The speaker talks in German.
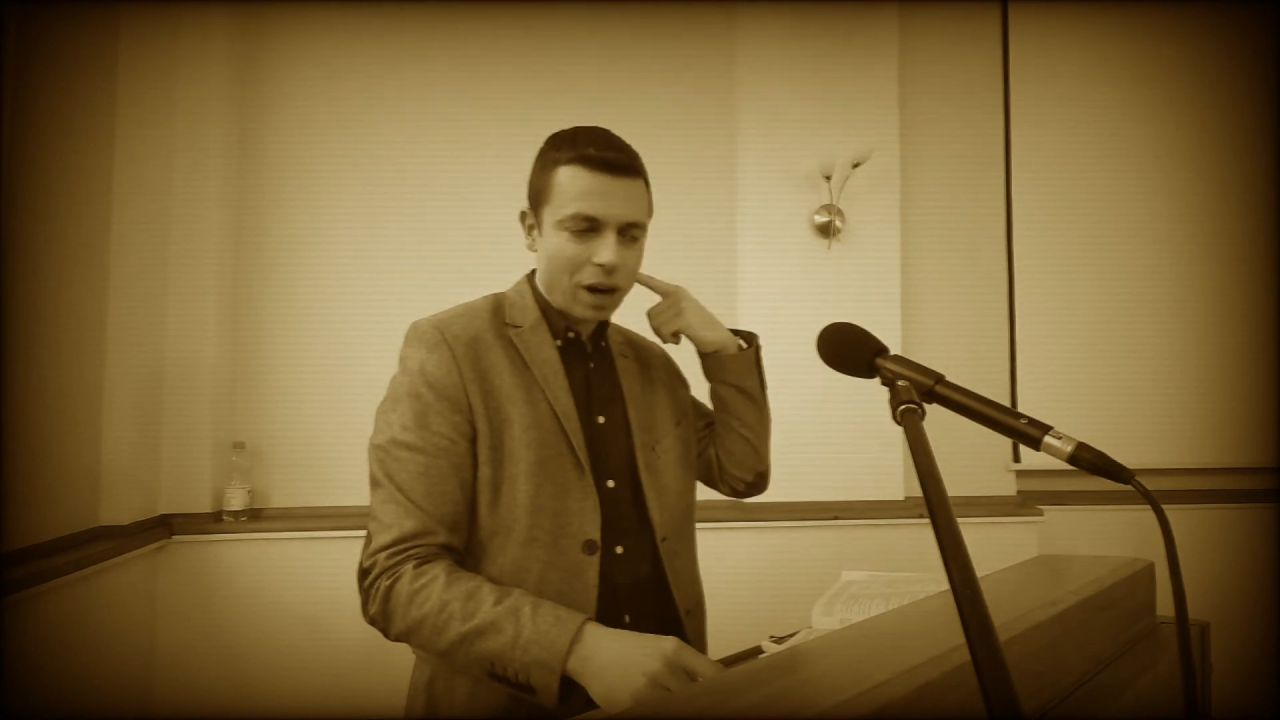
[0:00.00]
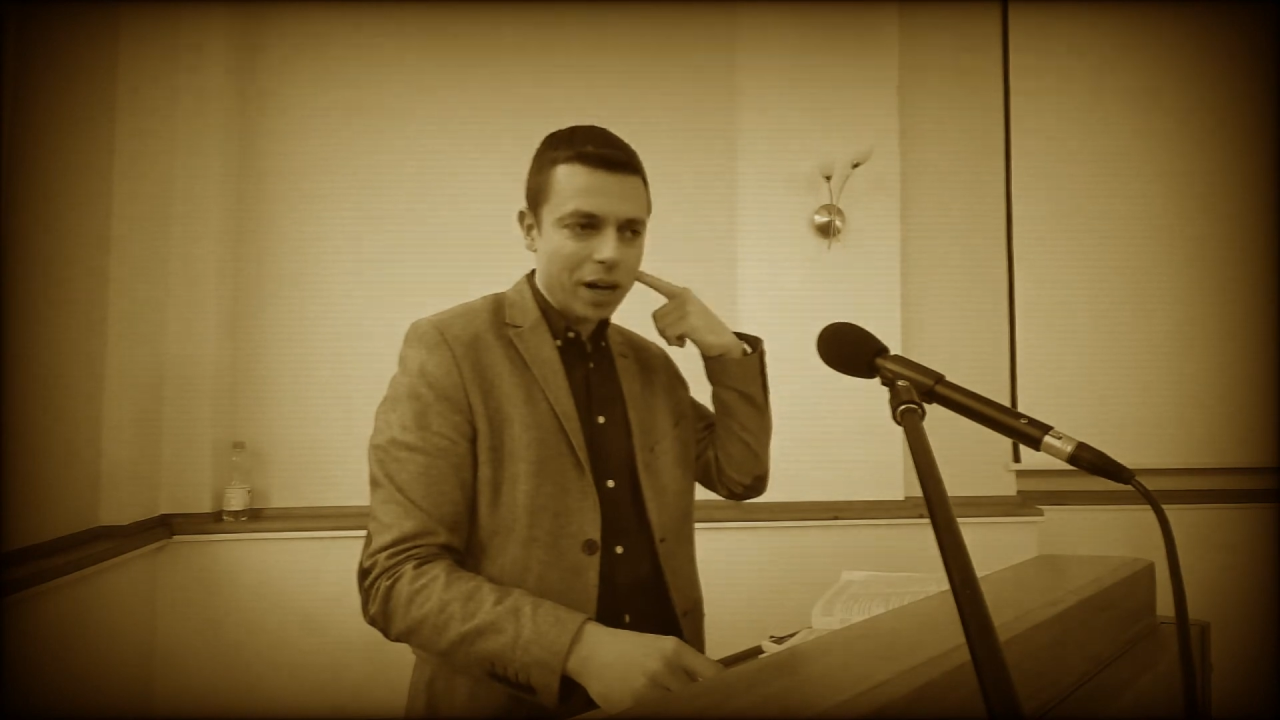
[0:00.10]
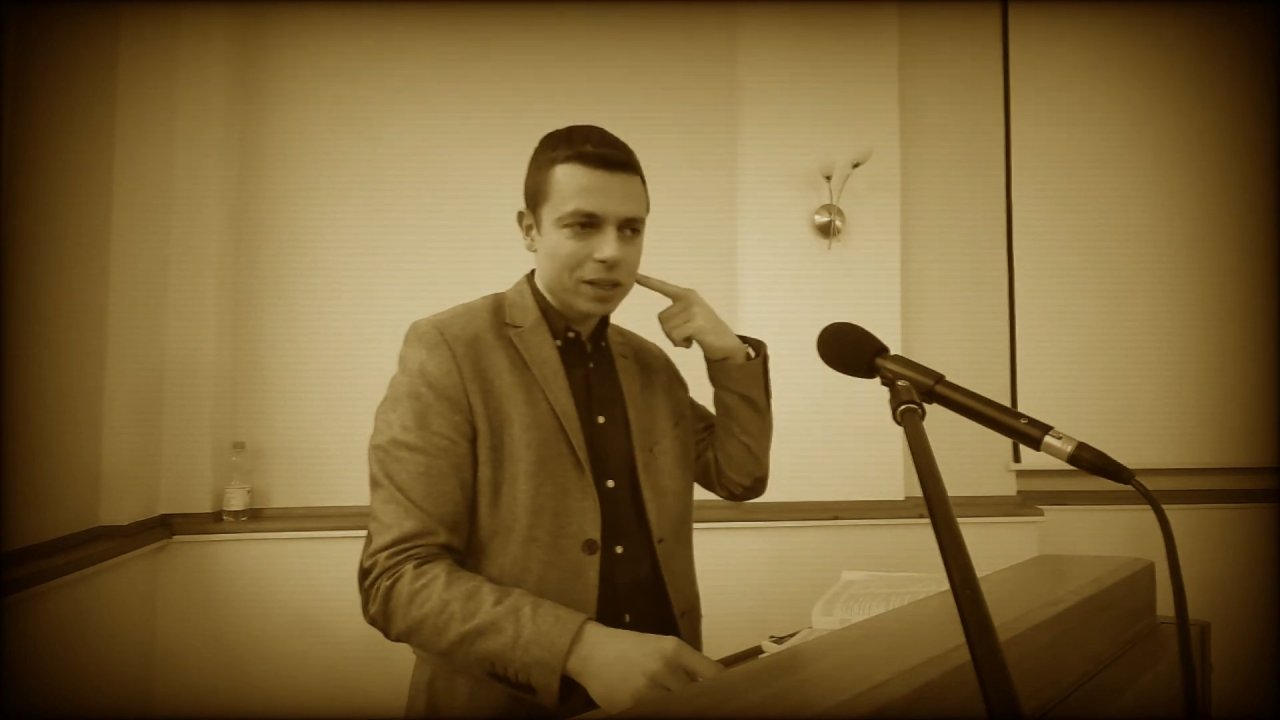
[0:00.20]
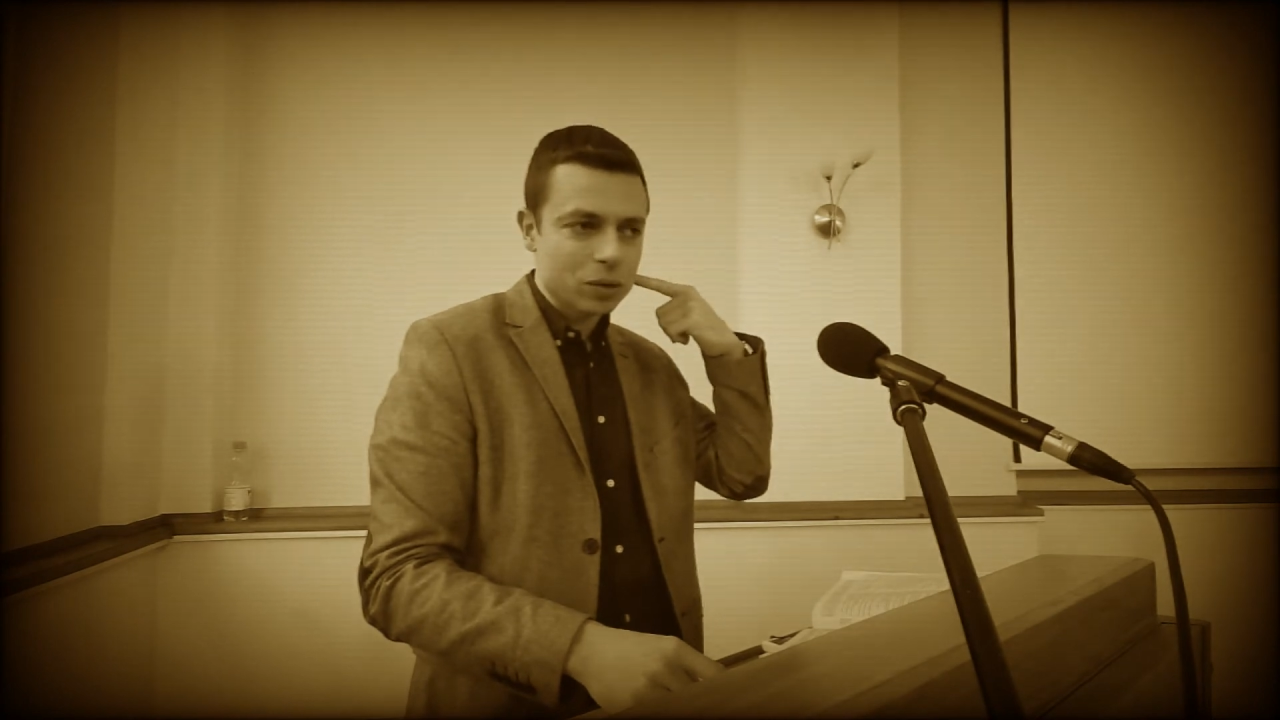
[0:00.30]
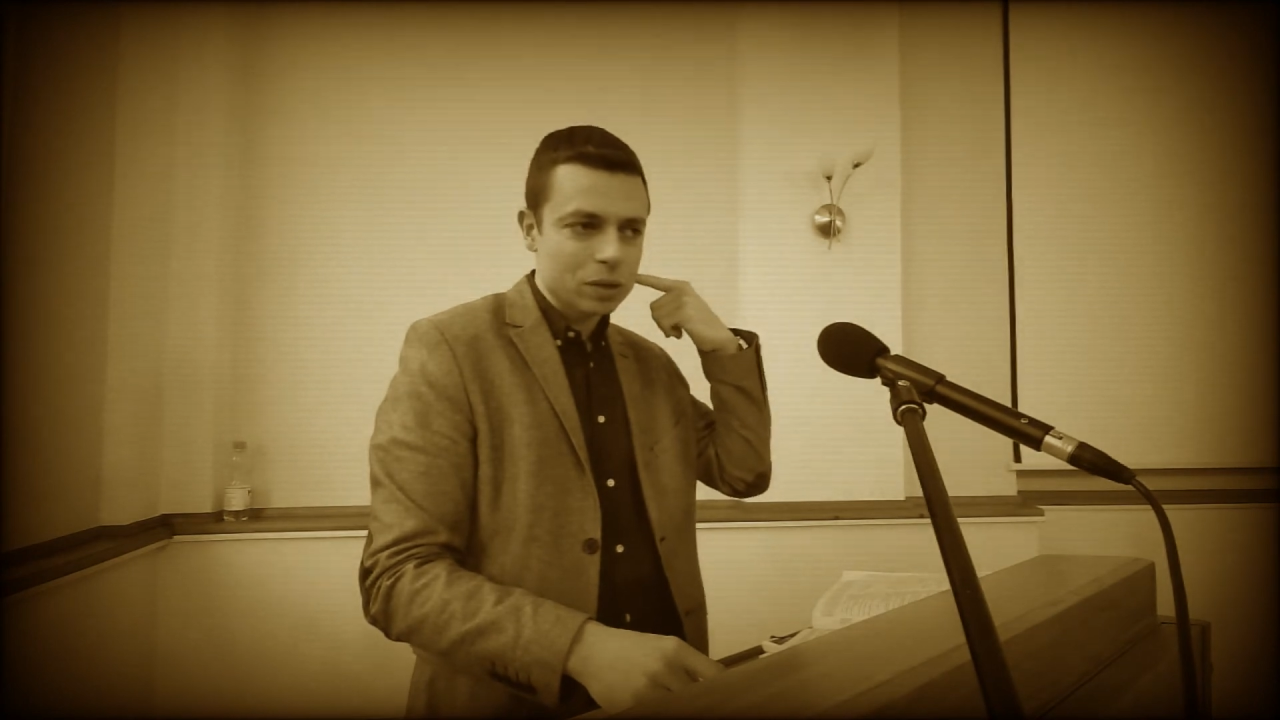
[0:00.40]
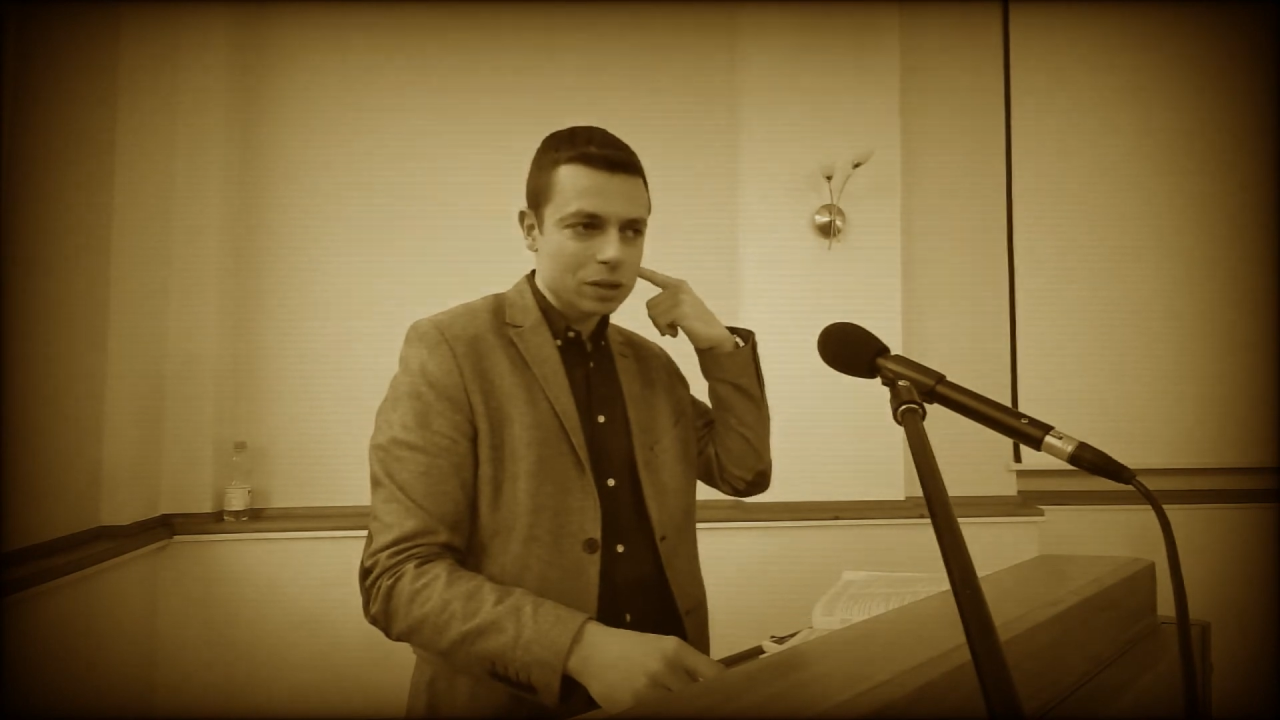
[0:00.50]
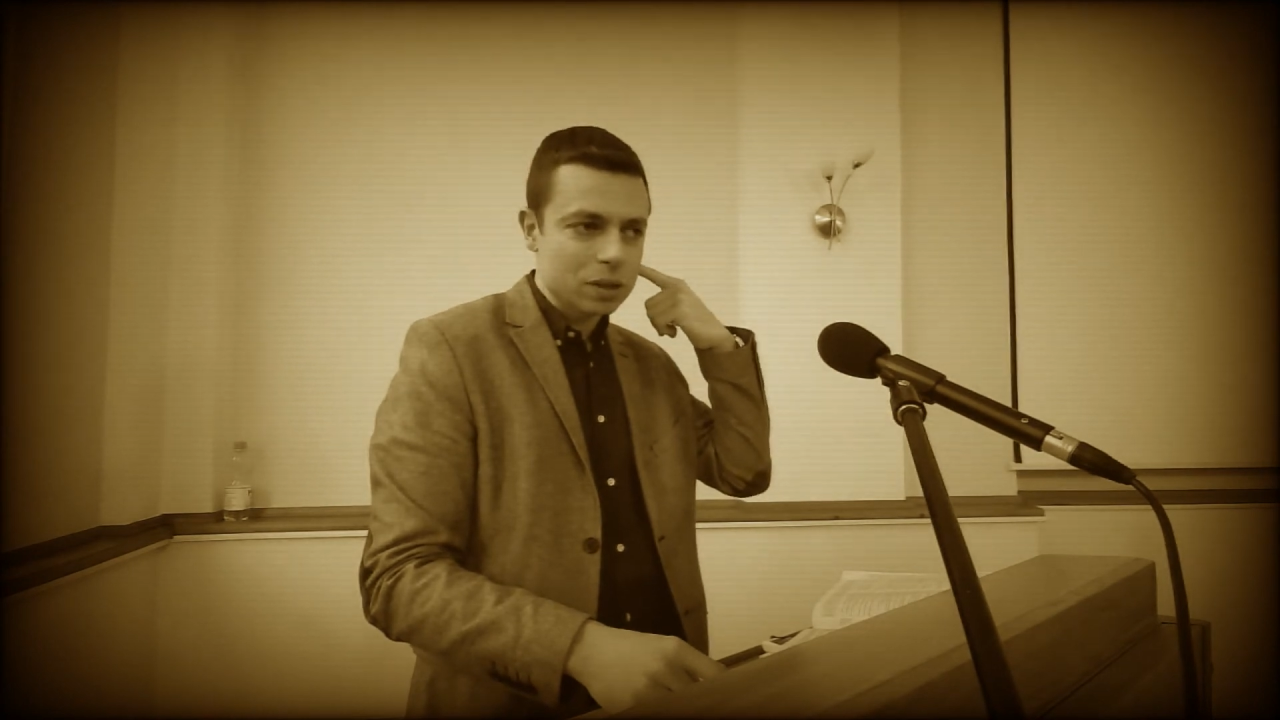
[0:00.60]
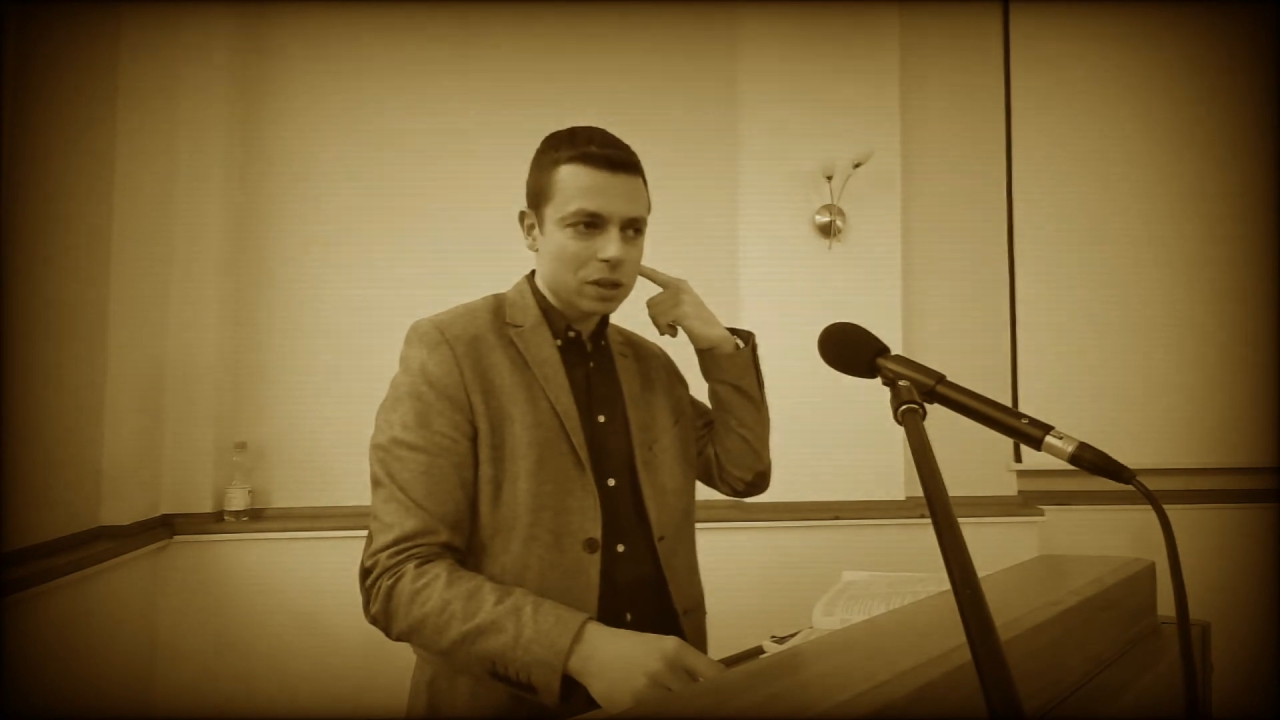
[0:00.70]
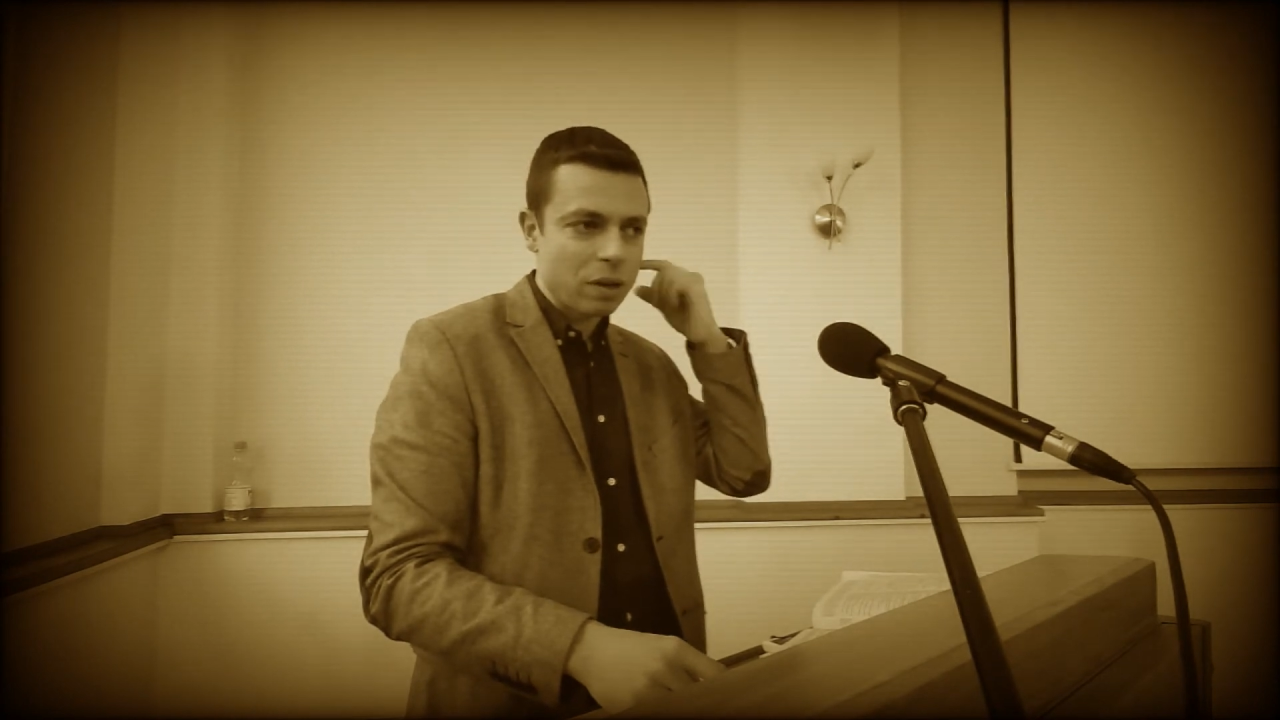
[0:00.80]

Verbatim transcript: rein und sind